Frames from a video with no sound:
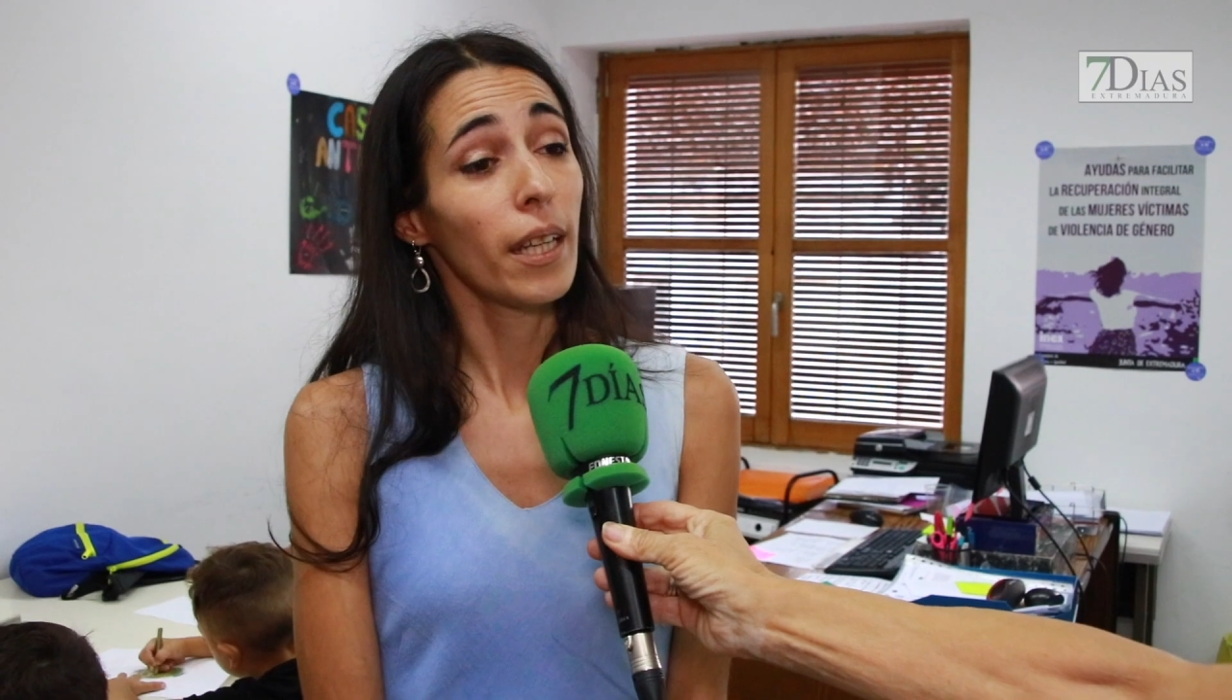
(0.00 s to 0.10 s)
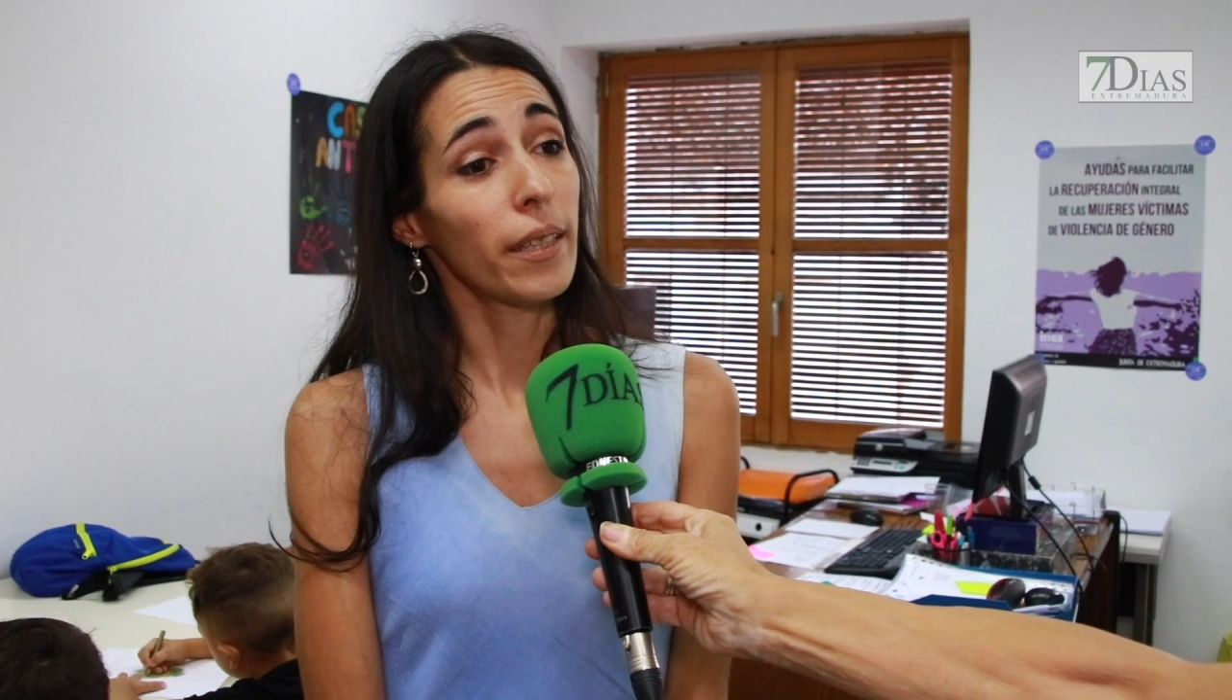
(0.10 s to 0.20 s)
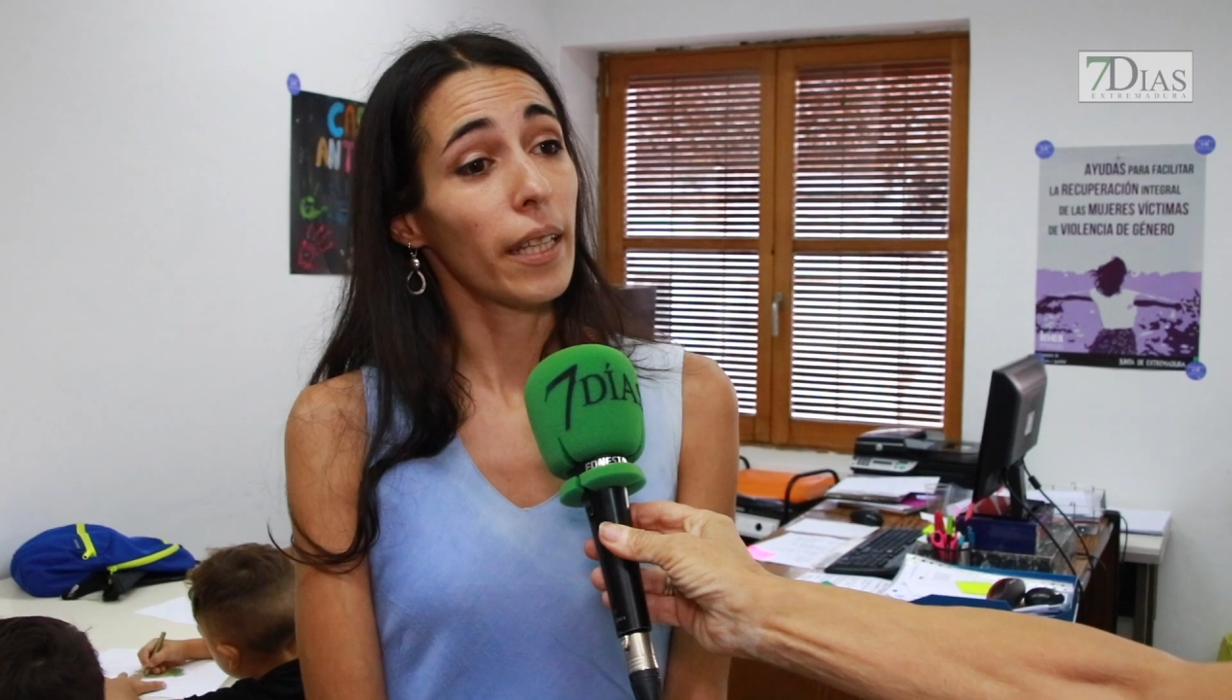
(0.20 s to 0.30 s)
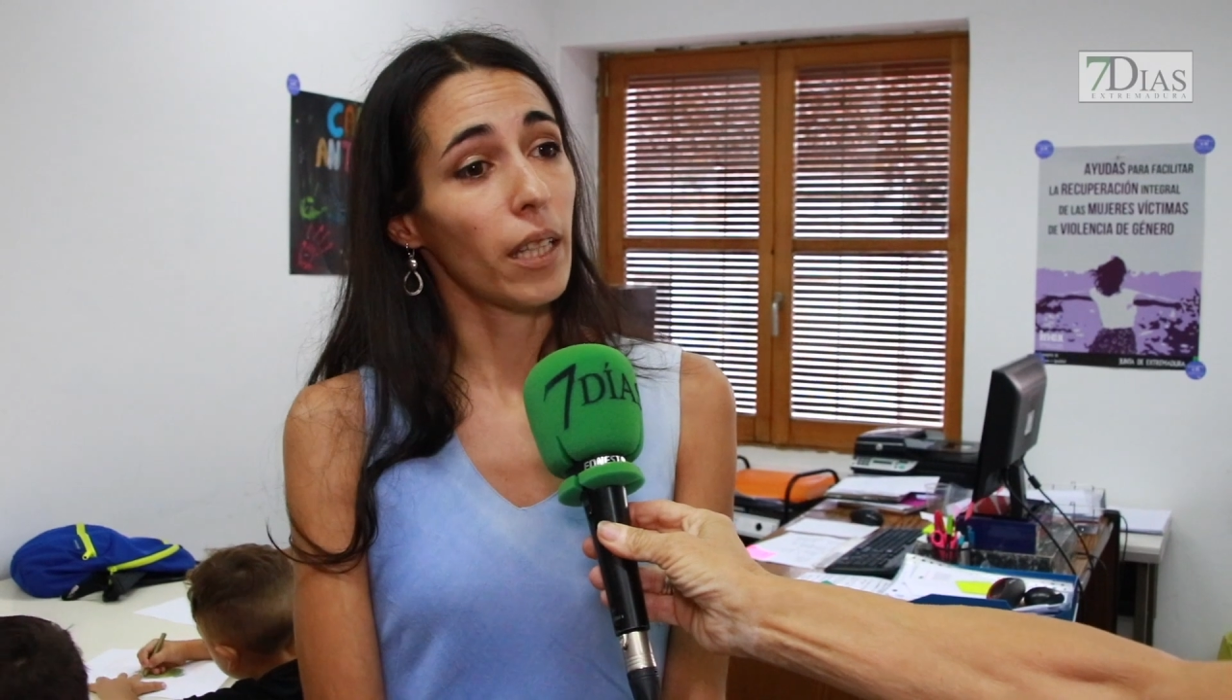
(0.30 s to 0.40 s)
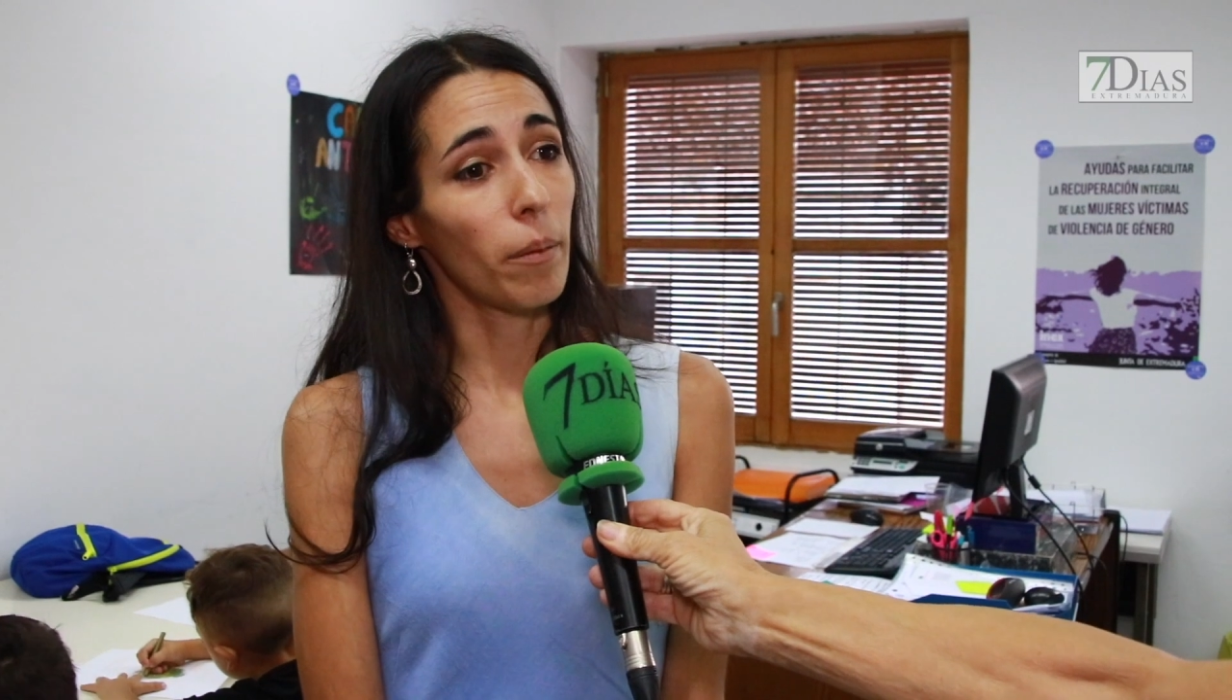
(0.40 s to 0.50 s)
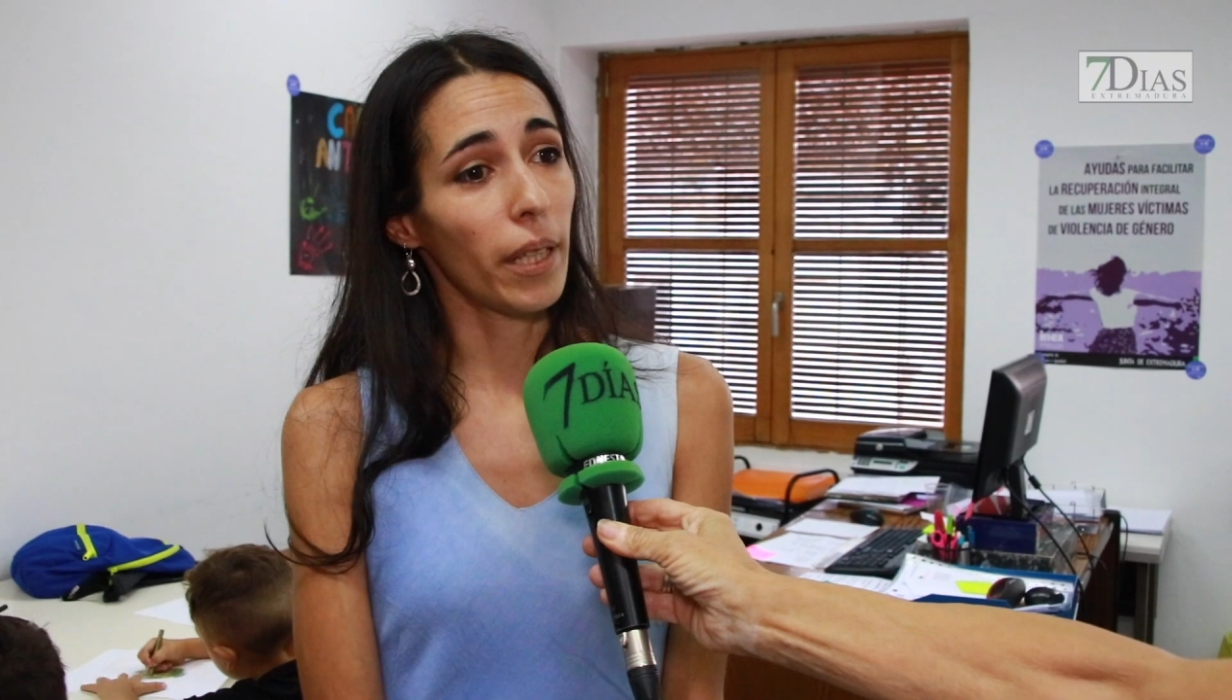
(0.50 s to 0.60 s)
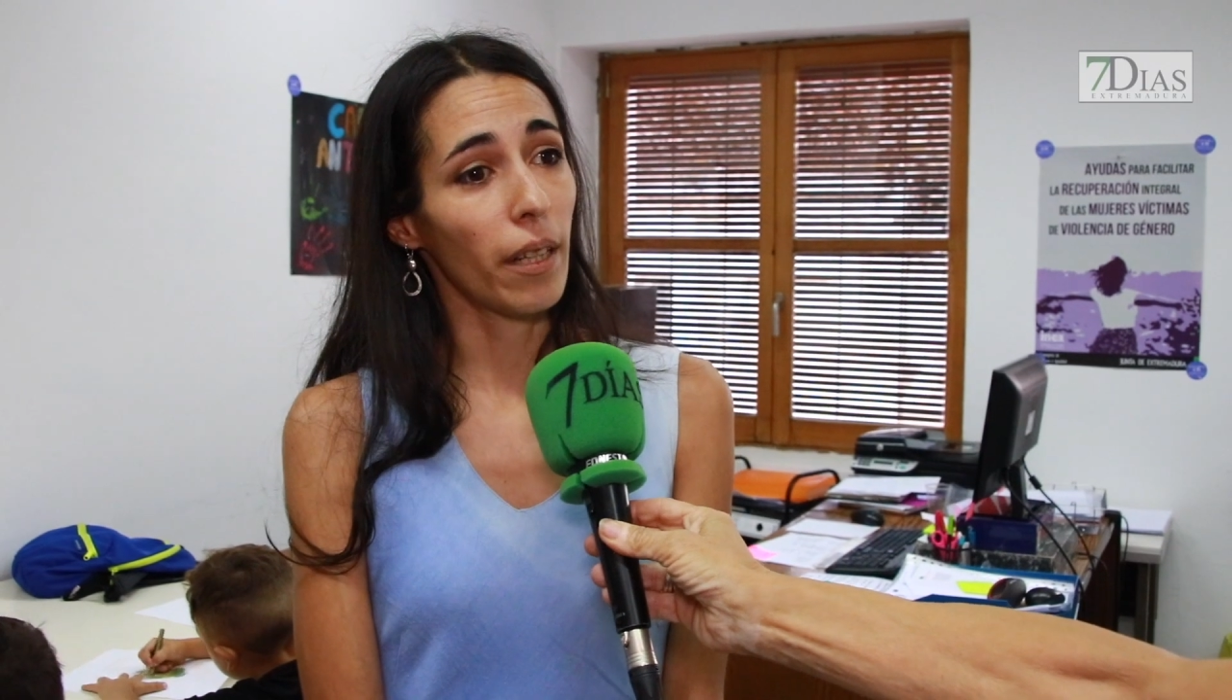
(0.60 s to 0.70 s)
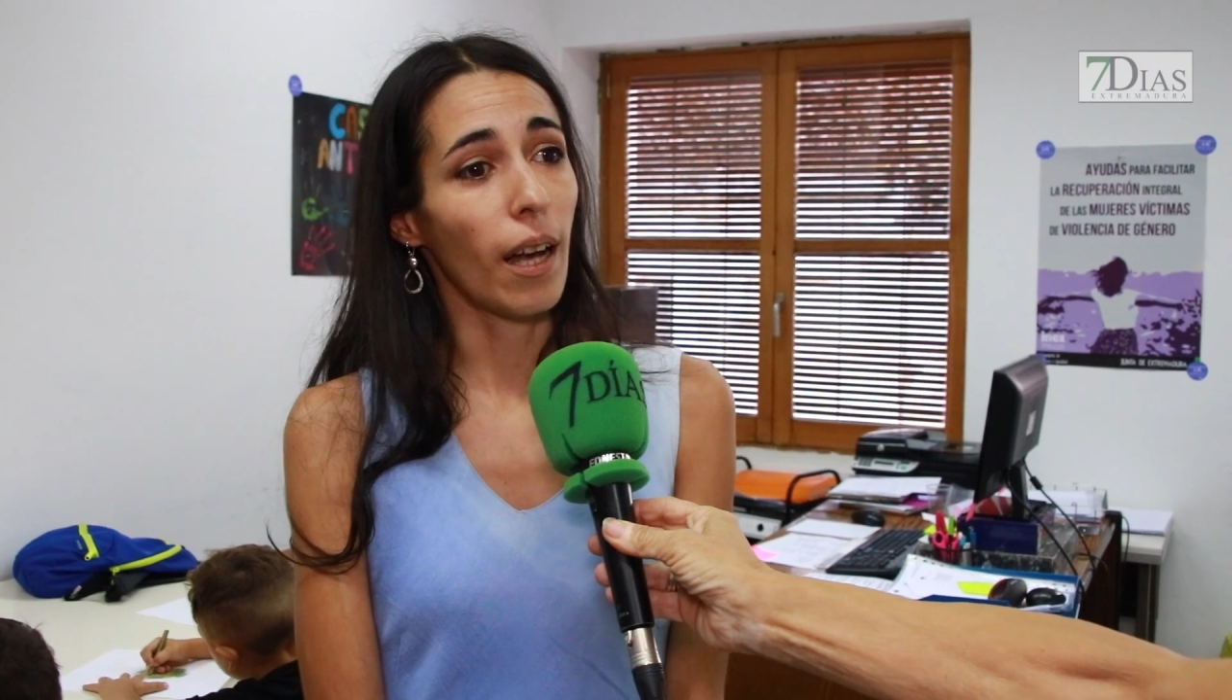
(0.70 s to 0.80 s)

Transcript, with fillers: de inscribir